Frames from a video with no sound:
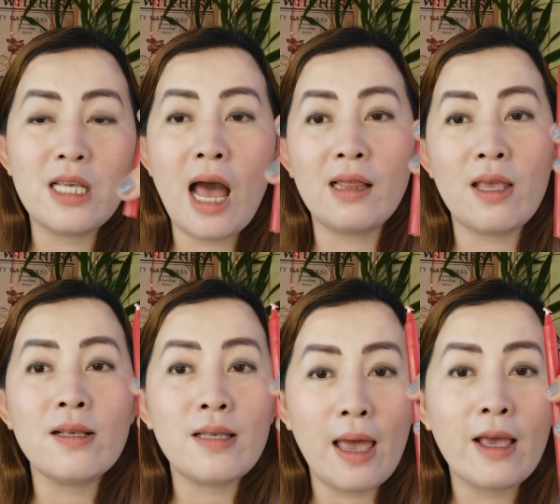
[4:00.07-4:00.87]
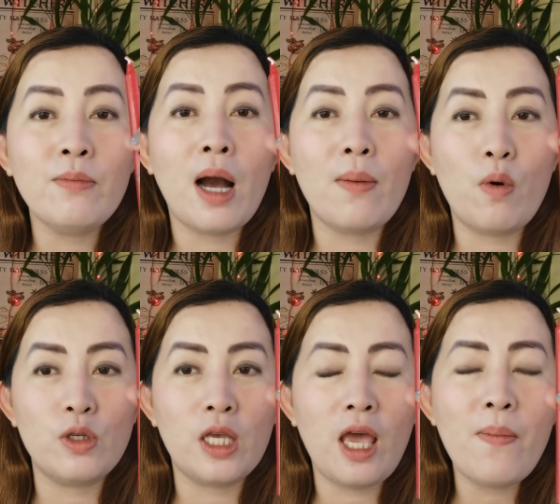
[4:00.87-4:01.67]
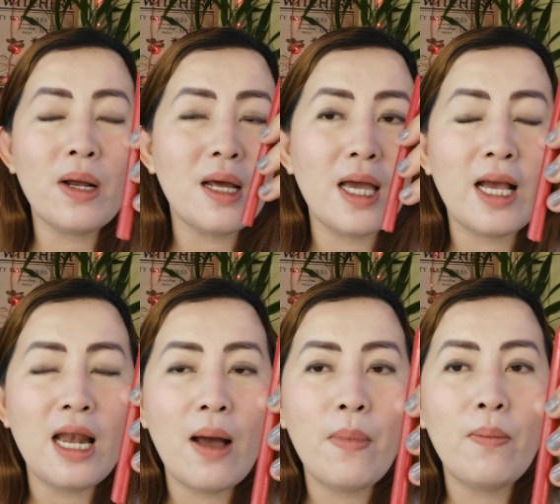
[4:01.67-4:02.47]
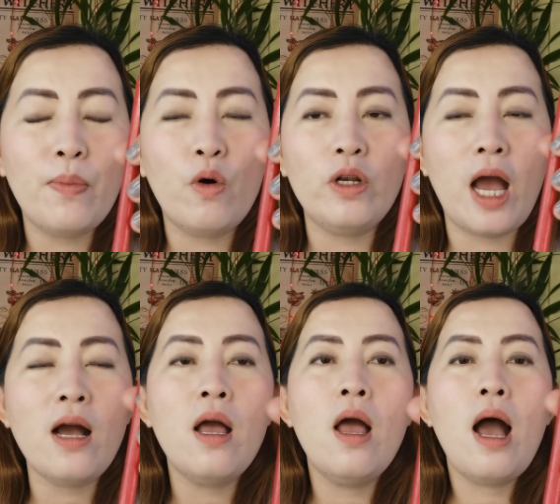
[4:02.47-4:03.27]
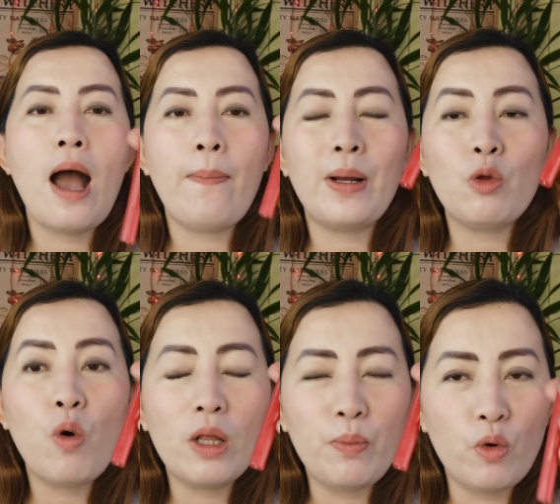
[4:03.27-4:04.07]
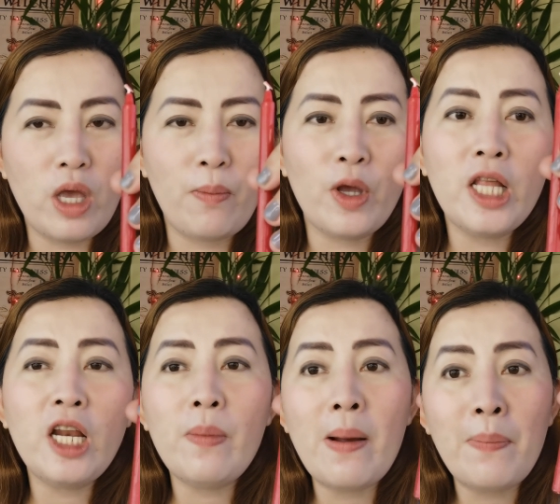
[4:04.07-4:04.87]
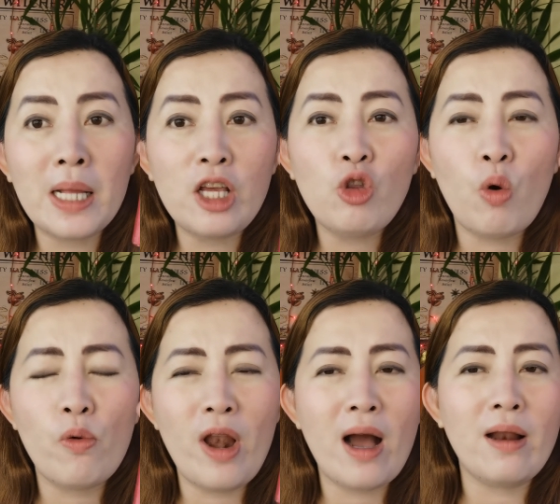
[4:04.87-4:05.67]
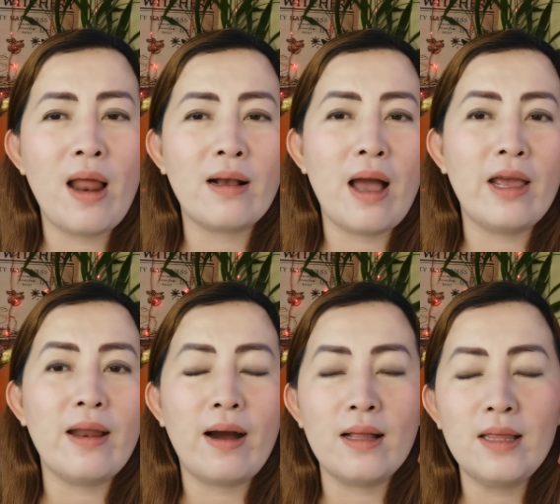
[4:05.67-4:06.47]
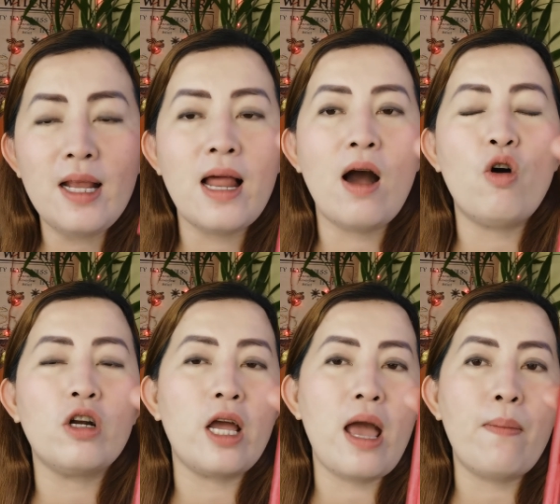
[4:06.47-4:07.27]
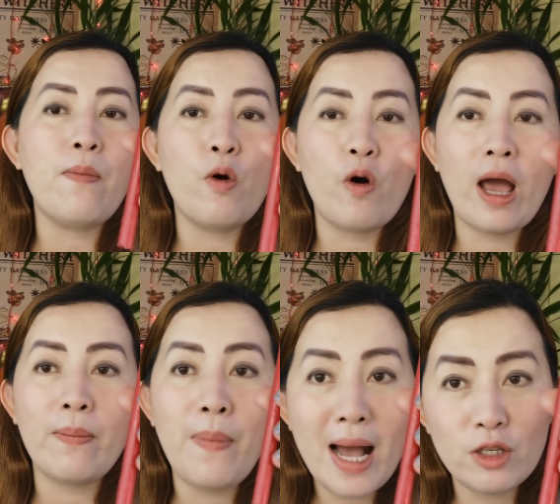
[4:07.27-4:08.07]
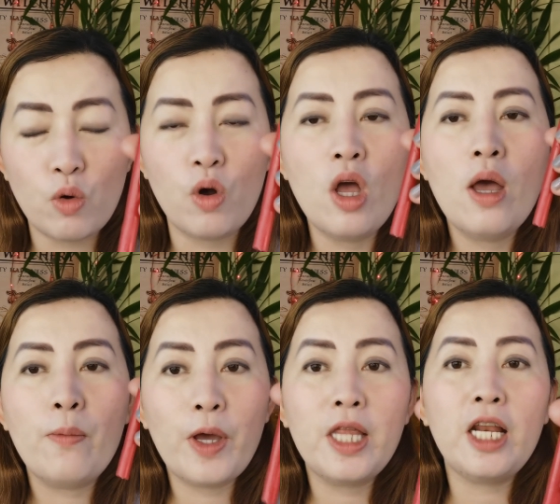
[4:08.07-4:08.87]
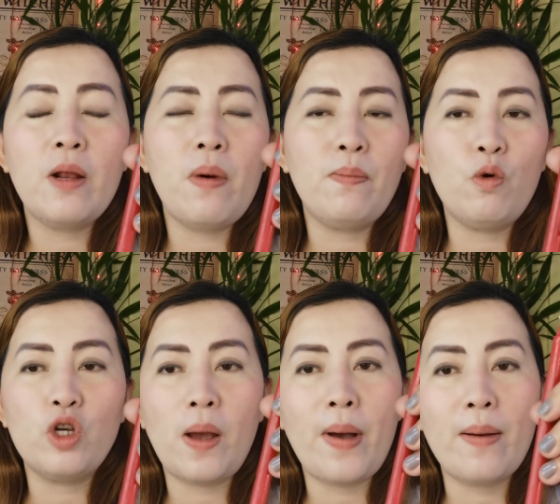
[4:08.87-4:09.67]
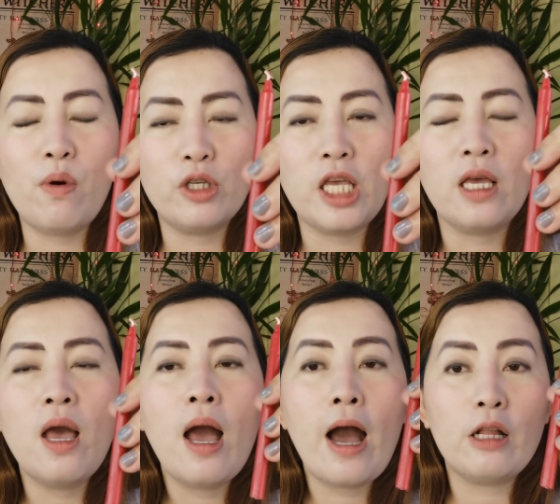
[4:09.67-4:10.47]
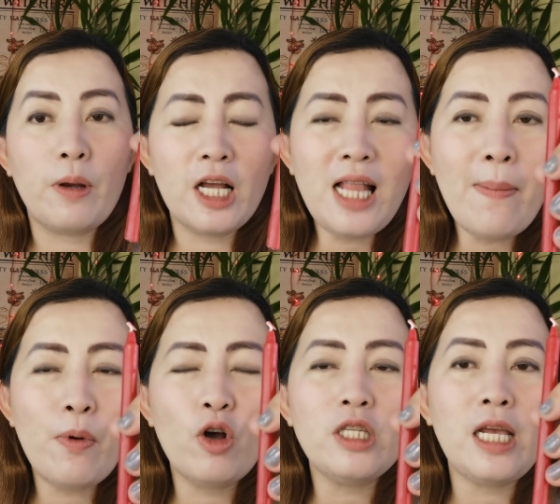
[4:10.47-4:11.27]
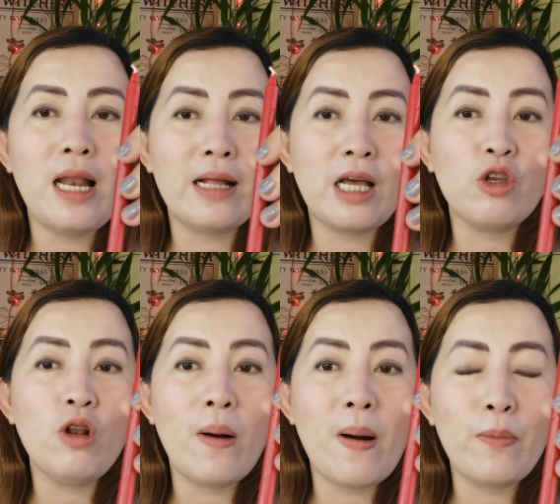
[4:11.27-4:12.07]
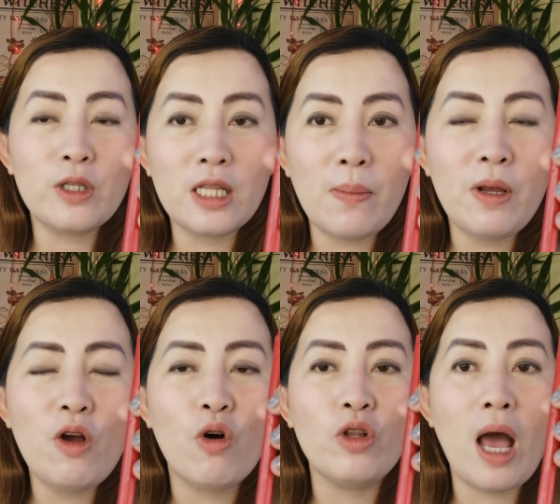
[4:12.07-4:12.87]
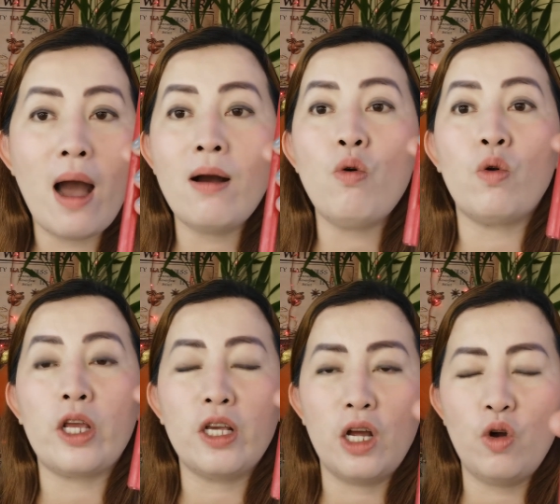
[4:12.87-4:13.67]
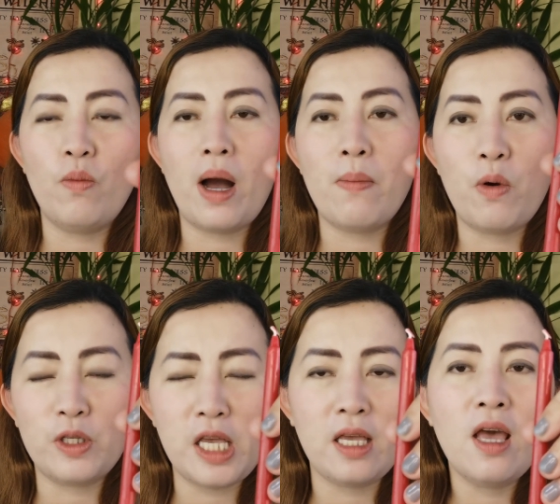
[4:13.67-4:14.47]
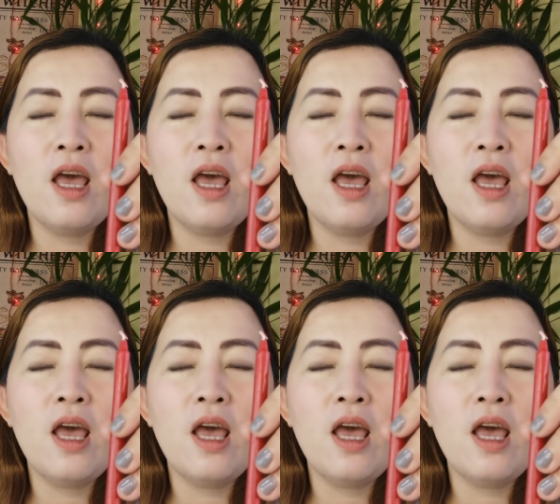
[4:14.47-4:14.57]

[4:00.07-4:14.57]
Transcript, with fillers: sa ating sahig mga bossing. Kaya maglagay ka lamang po ng uh, patungan po niya. Pwede rin naman ang platito kung wala kang lagayan ng kandila or kaya bu ay baso. Pwede rin naman po siya mga bossing. At pagkatapos, ilatag nyo lamang po sa tabi noon ang oregano mga mga bossy.